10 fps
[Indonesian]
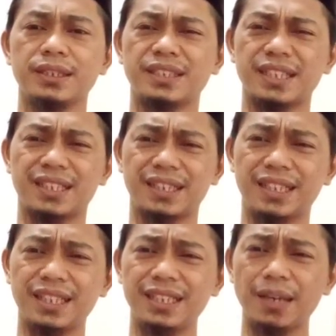
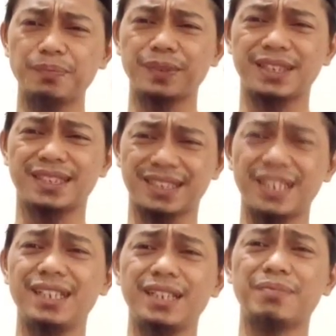setiap
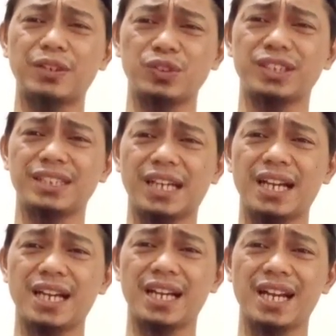sendi
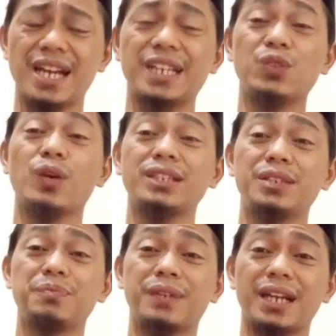manusia
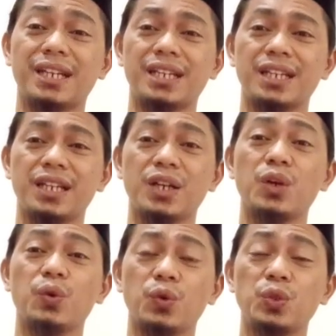diwajibkan
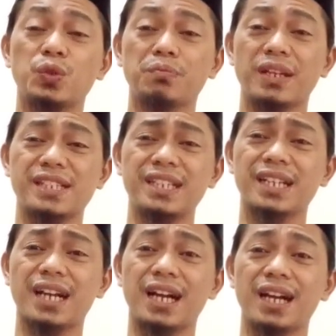untuk
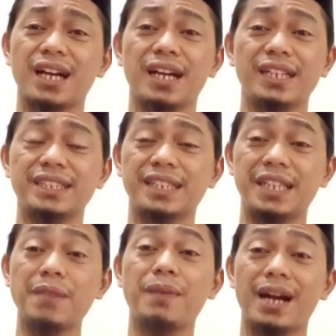bersedekah di
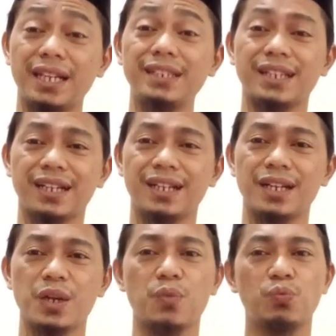setiap harinya
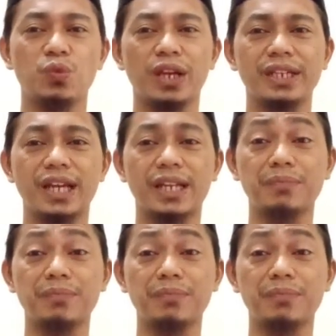mulai dari